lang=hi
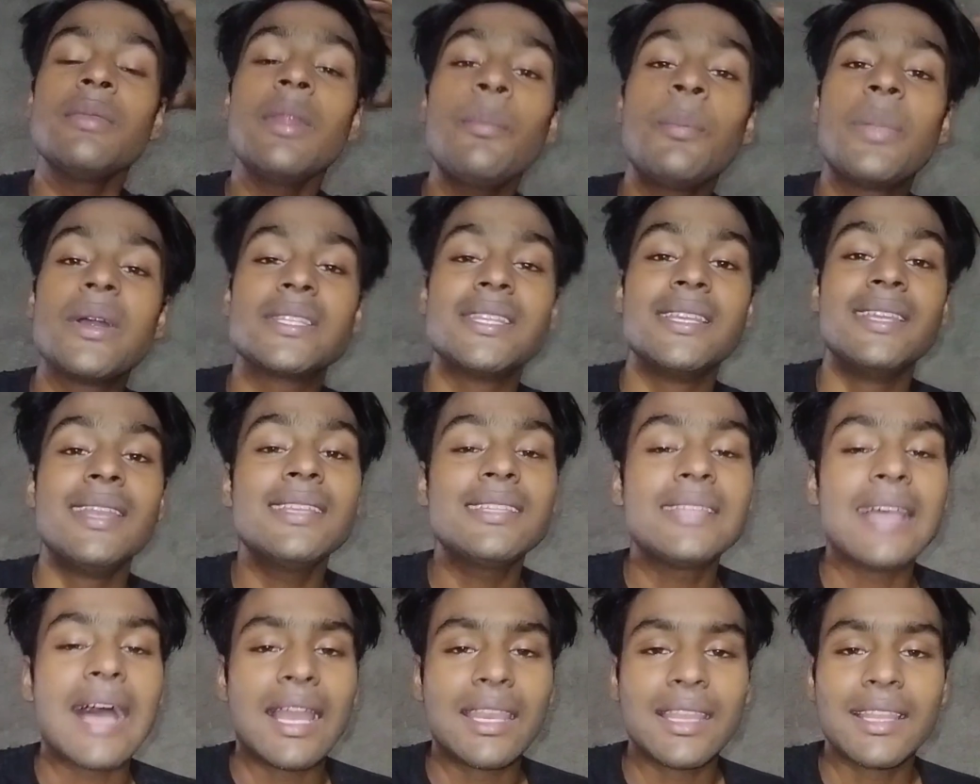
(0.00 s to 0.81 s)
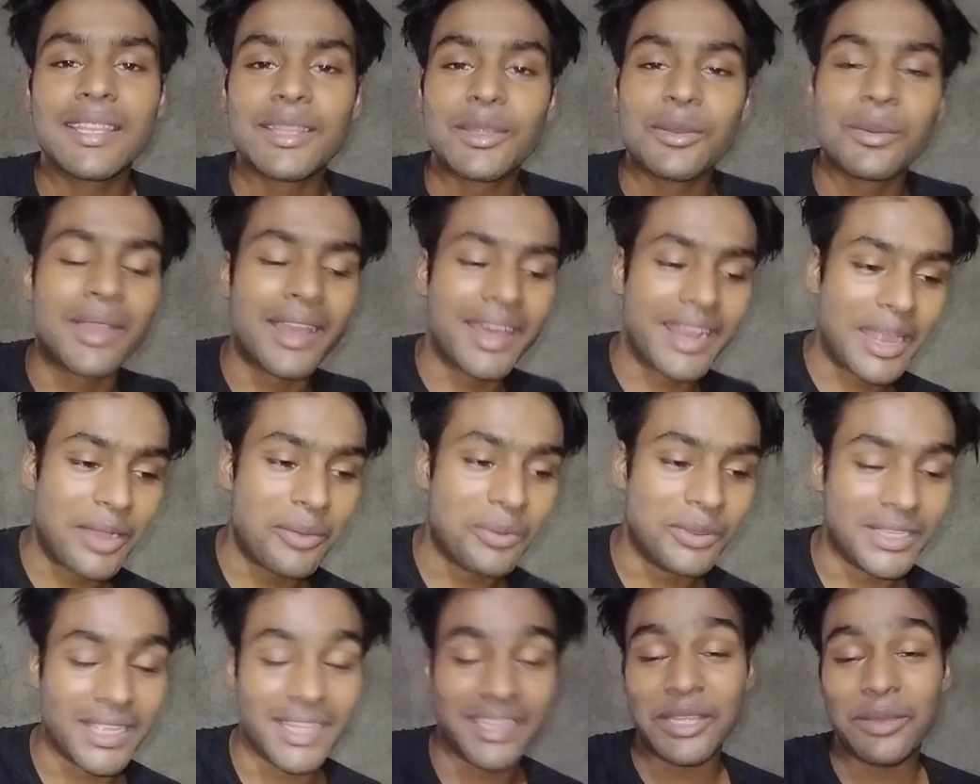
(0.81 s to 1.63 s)
साहब ना पसीने से हालत एकदम
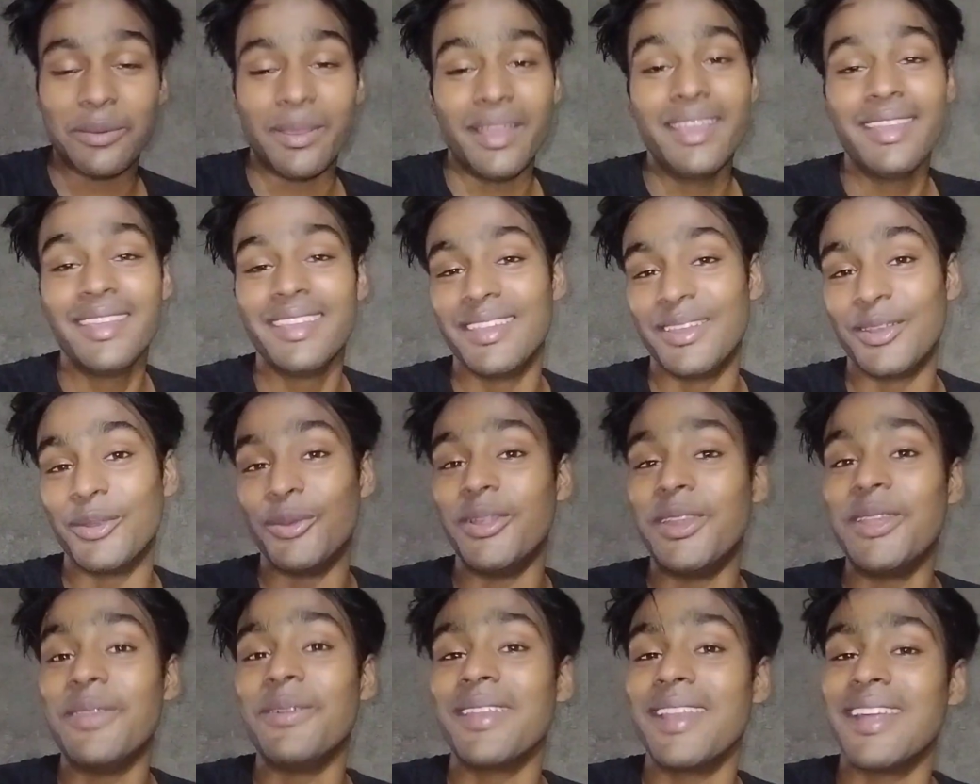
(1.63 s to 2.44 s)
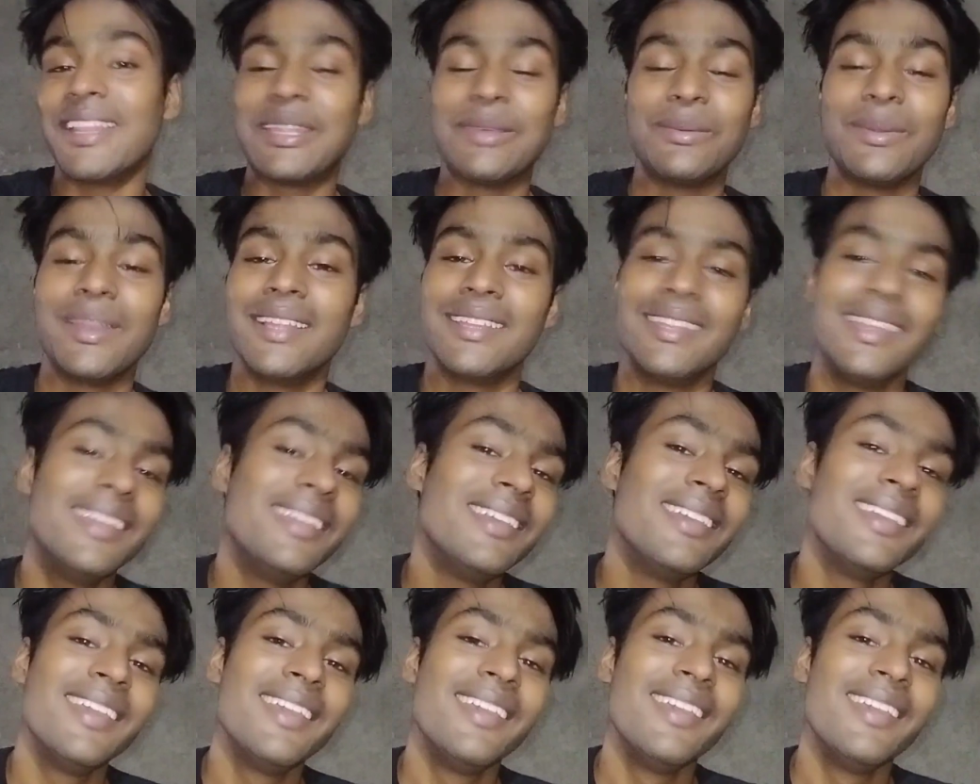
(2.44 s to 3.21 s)
ख़राब हो जाती है भाई रोटी बनाते बनाते